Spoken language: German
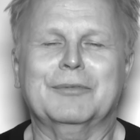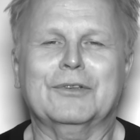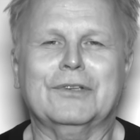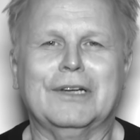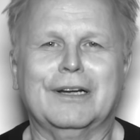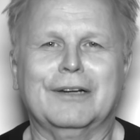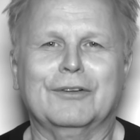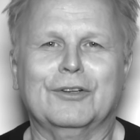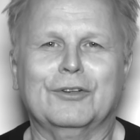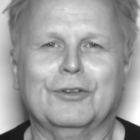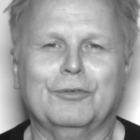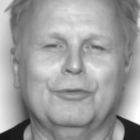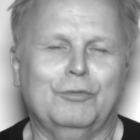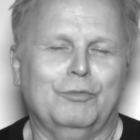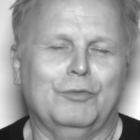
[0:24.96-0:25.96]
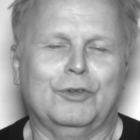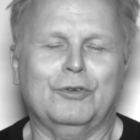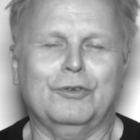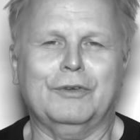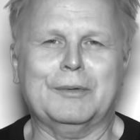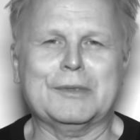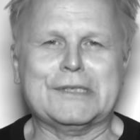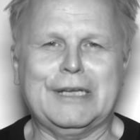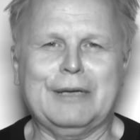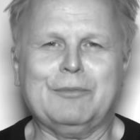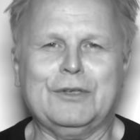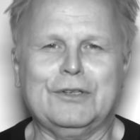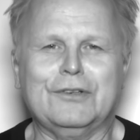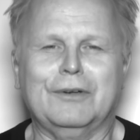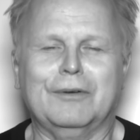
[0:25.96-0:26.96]
ich muss sagen, natürlich war man
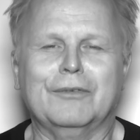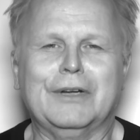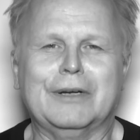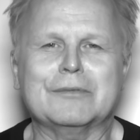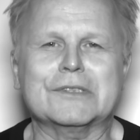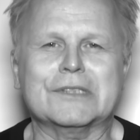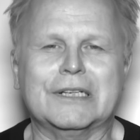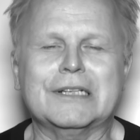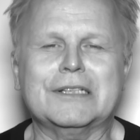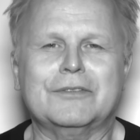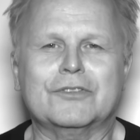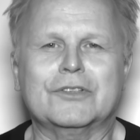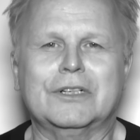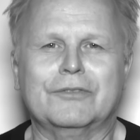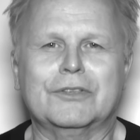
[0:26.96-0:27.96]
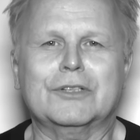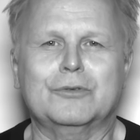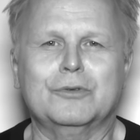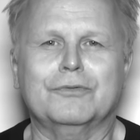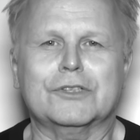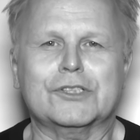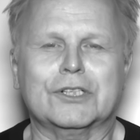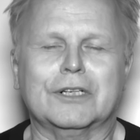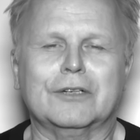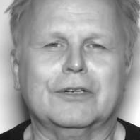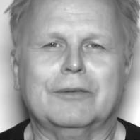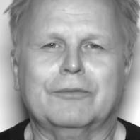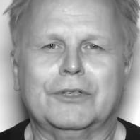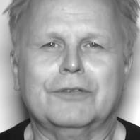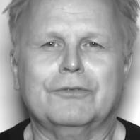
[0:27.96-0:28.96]
skeptisch, aber wir haben uns relativ schnell wirklich gut verstanden und
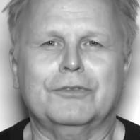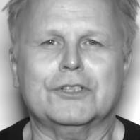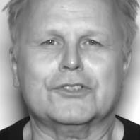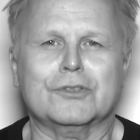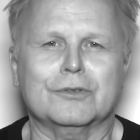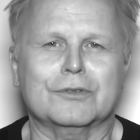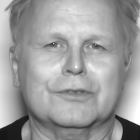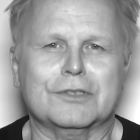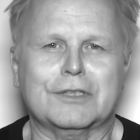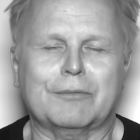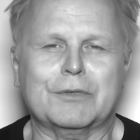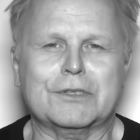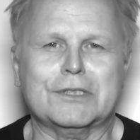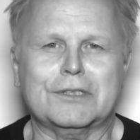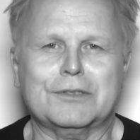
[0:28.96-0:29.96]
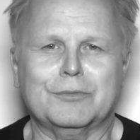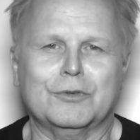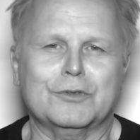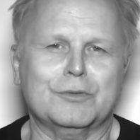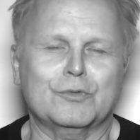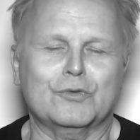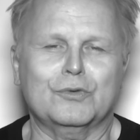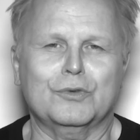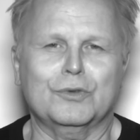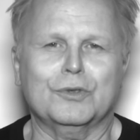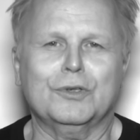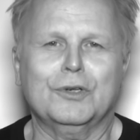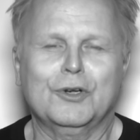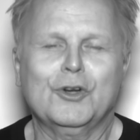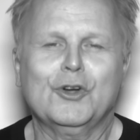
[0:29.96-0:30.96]
haben wirklich vier Stunden zusammengesessen bei uns im
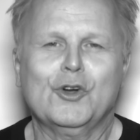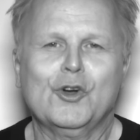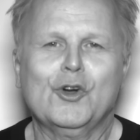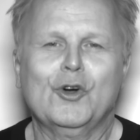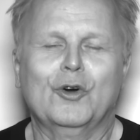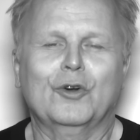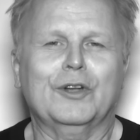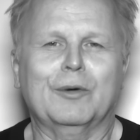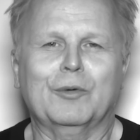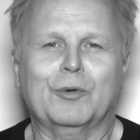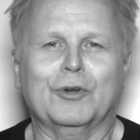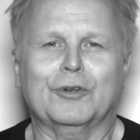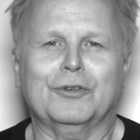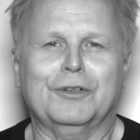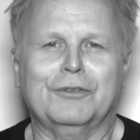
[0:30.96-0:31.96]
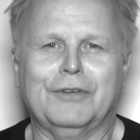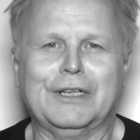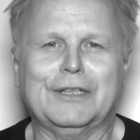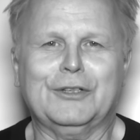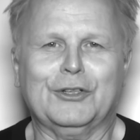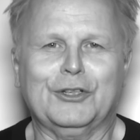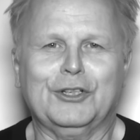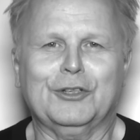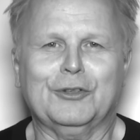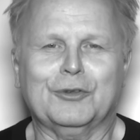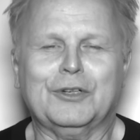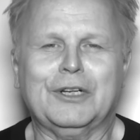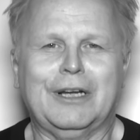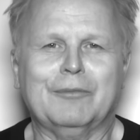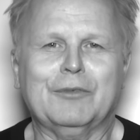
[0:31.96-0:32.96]
Studio und haben über Gott und die Welt geredet
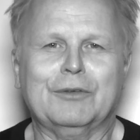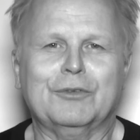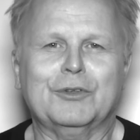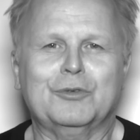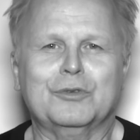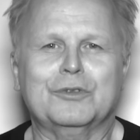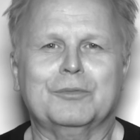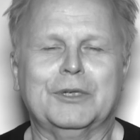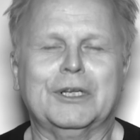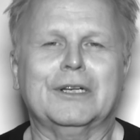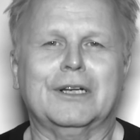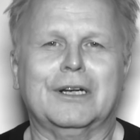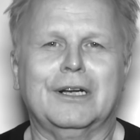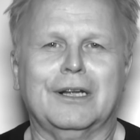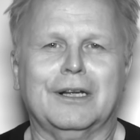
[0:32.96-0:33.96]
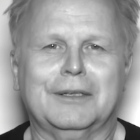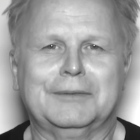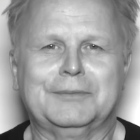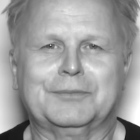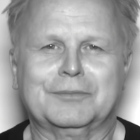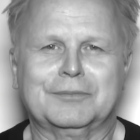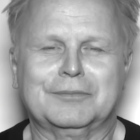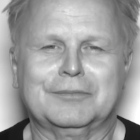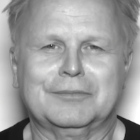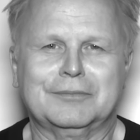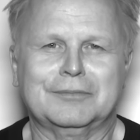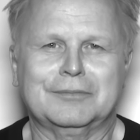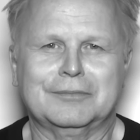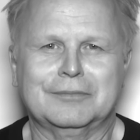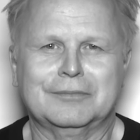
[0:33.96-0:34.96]
und kamen irgendwie gut miteinander klar. Wie
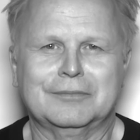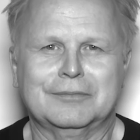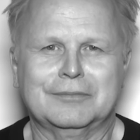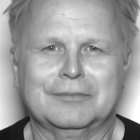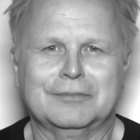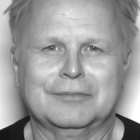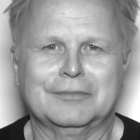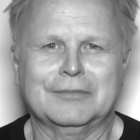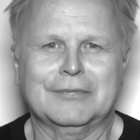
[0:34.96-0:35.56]
geht's Bochum?